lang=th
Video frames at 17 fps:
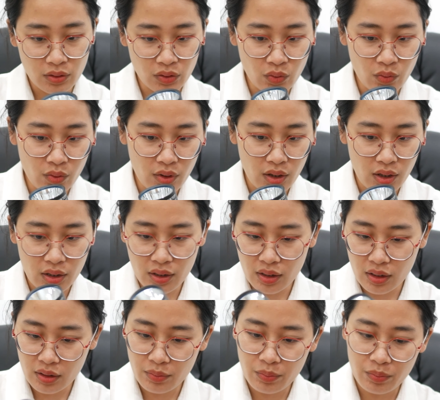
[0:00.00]
ตัว
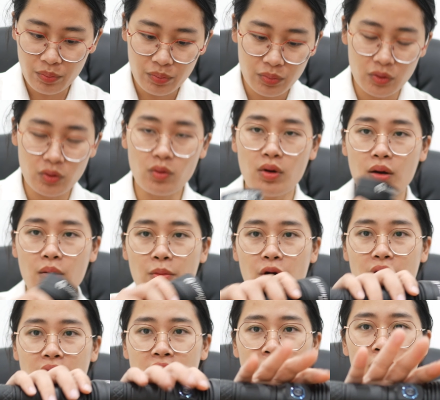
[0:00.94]
ตัวบ
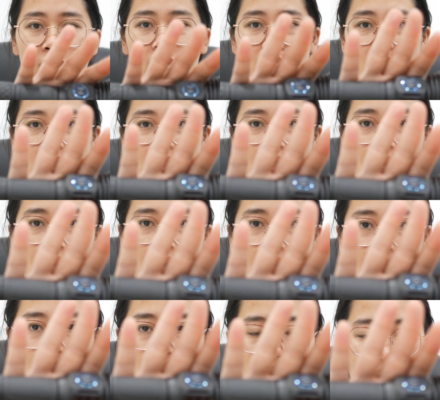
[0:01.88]
อดี้ของไฟฉาย
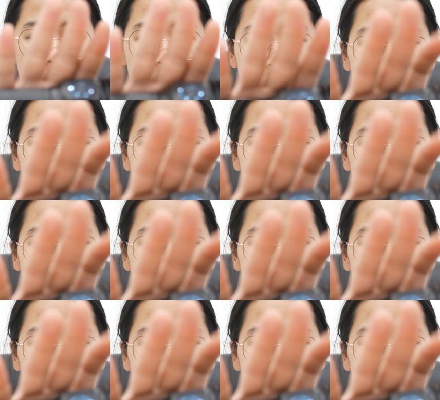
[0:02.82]
นะคะ